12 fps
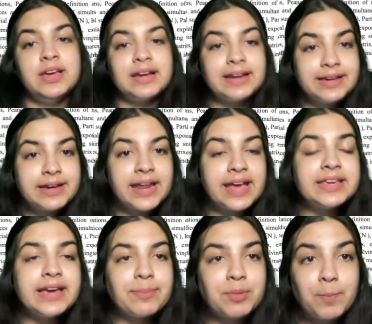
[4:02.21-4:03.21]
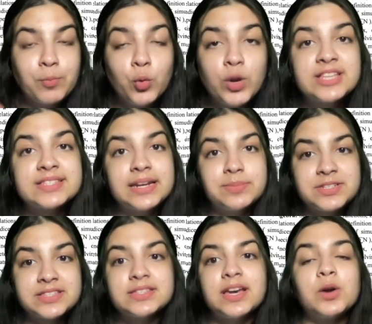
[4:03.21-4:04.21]
क्लियर है ये आपका पूरा
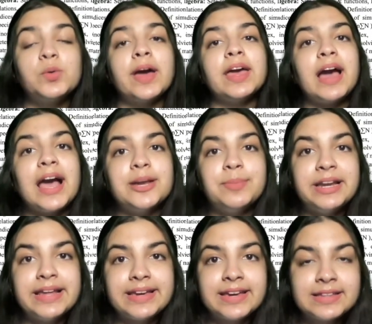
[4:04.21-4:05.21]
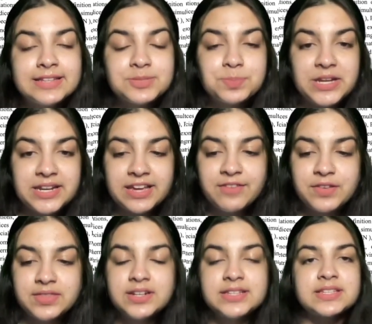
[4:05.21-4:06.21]
सिलेबस दिया हुआ है आई बी लिंकिंग दिस पीडीएफ
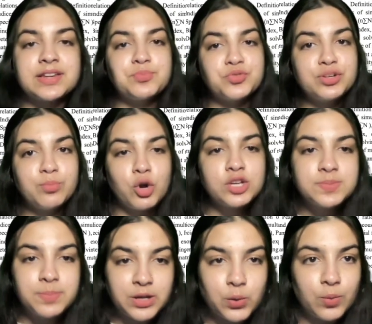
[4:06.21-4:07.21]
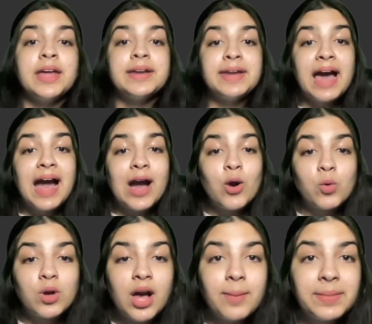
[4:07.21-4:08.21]
इन द डिस्क्रिप्शन बॉक्स बिलो नाउ
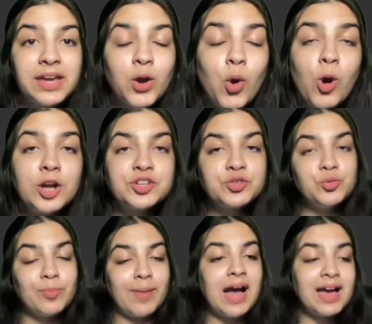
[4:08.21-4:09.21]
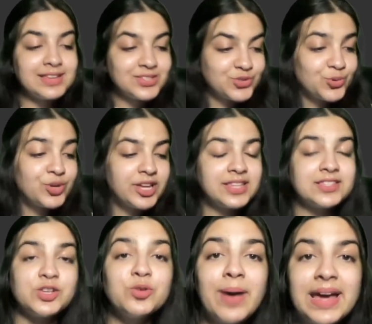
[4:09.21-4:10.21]
कमिंग ऑन टू माय
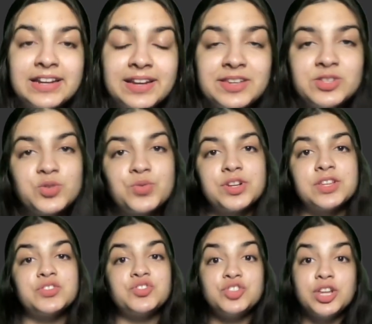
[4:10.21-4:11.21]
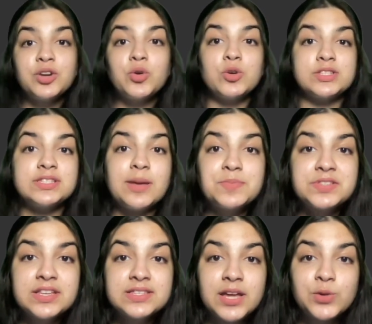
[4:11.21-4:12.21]
स्टूडेंट्स ह्यूमैनिटी स्टूडेंट्स जिनको
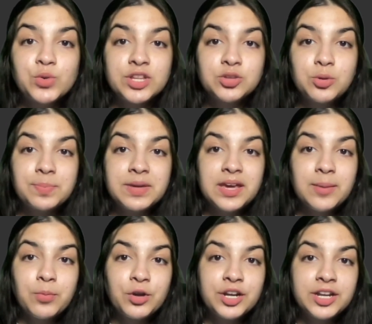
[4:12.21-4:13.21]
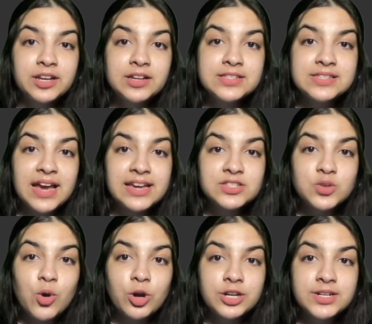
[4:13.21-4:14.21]
सबसे जरूरी तो बीए पॉलिटिकल साइंस
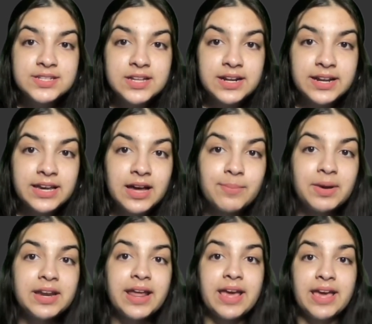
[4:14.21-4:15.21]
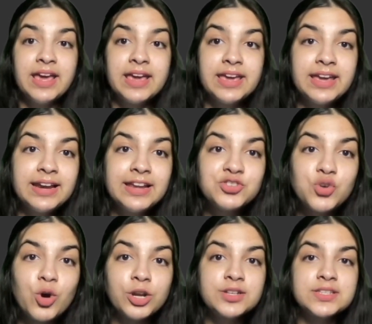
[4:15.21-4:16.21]
ऑनर्स करने का मन है इंग्लिश
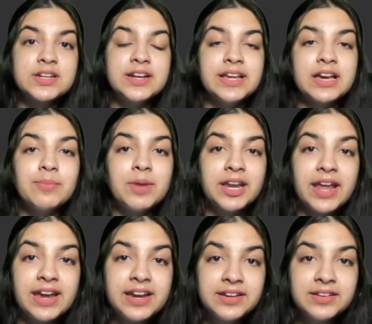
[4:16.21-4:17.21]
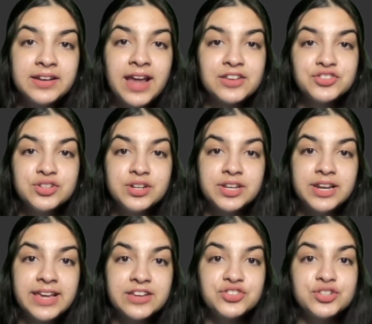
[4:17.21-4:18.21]
ऑनर्स करने का मन है इंटरनेशनल
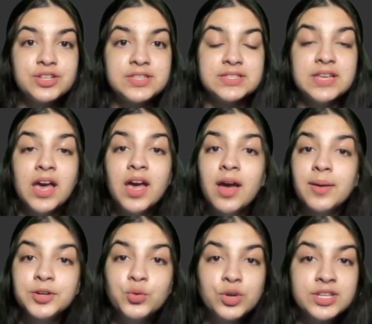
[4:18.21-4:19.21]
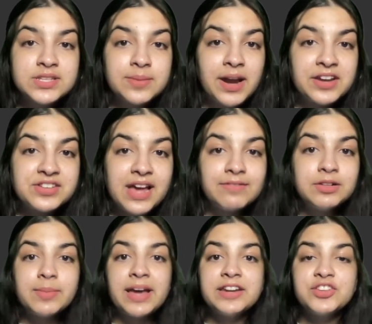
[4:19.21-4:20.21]
रिलेशंस टूरिज्म एंड ट्रैवल
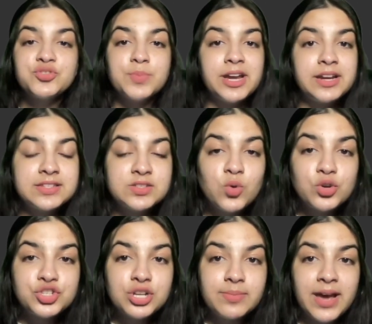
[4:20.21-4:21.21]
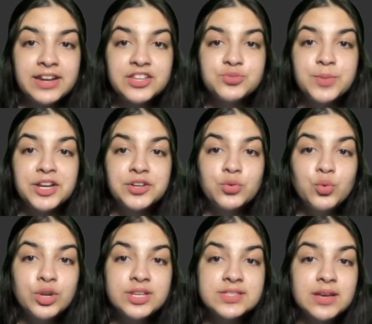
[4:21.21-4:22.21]
मैनेजमेंट सोशल मैनेजमेंट
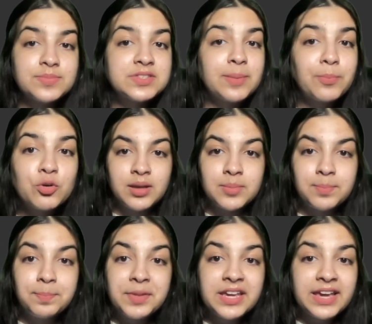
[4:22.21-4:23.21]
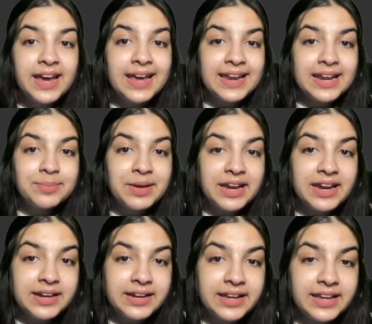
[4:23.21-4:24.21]
टूरिज्म सब कुछ बी एल एल भी
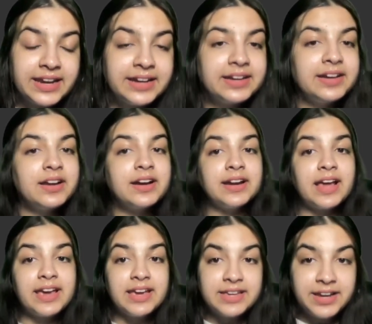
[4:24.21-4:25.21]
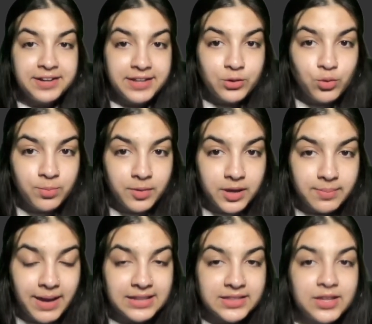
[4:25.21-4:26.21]
इंटीग्रेटेड करना है ये डी यू की
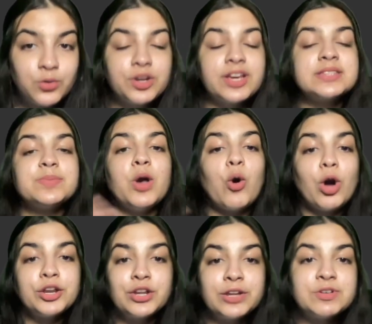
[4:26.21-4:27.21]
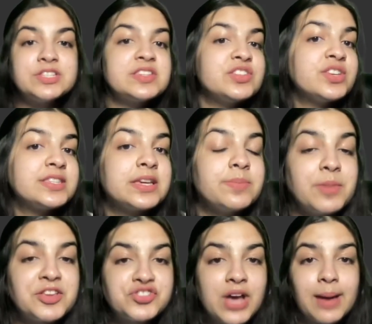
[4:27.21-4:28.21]
बात नहीं हो रही है इसमें और यूनिवर्सिटी जैसे कि
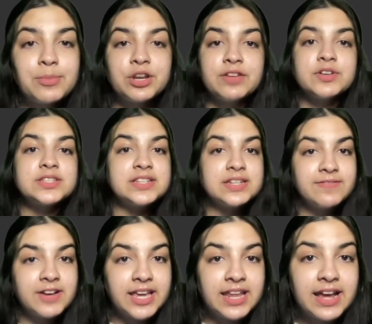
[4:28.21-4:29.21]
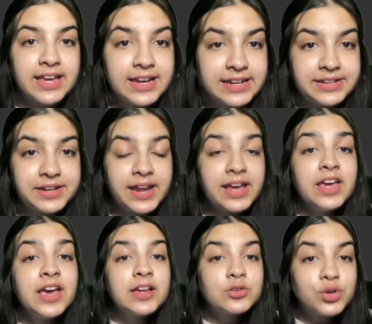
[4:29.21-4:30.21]
पंजाब यूनिवर्सिटी वगैरह है क्लियर है
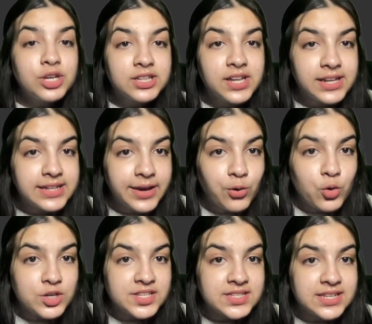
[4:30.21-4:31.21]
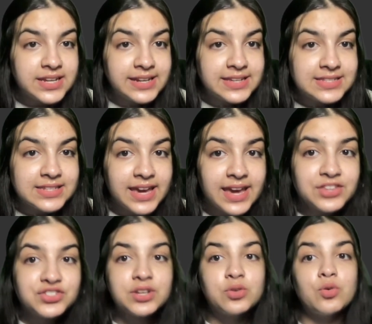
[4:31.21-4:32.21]
तो इधर ये कोर्सेज की लिस्ट है
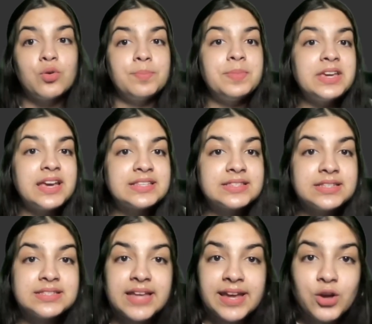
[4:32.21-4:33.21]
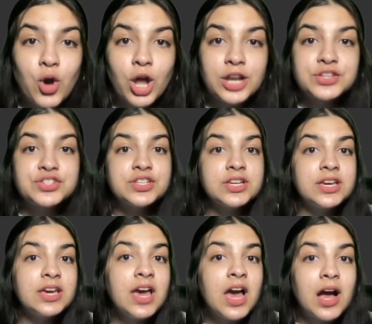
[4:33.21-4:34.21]
जिनको बी एस सी साइकोलॉजी
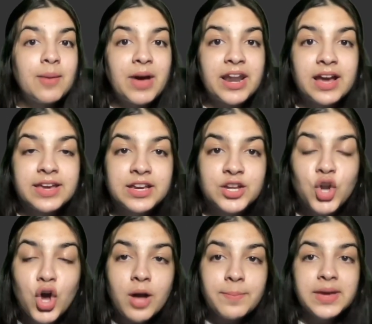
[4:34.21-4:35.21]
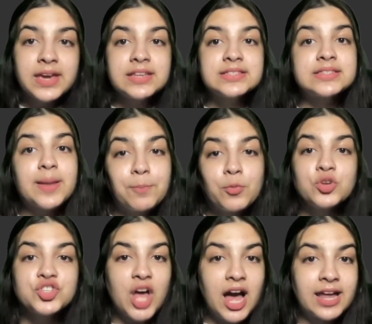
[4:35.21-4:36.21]
हमारा इकोनॉमिक्स सब
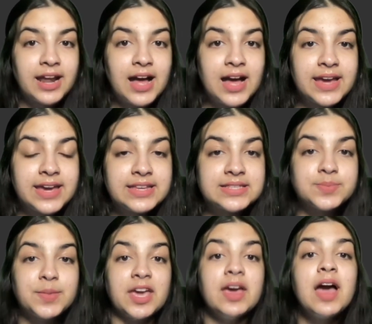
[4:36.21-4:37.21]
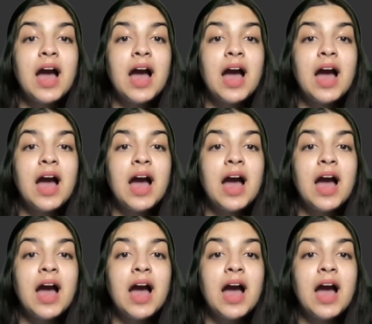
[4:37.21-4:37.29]
कुछ आ रहा है इसमें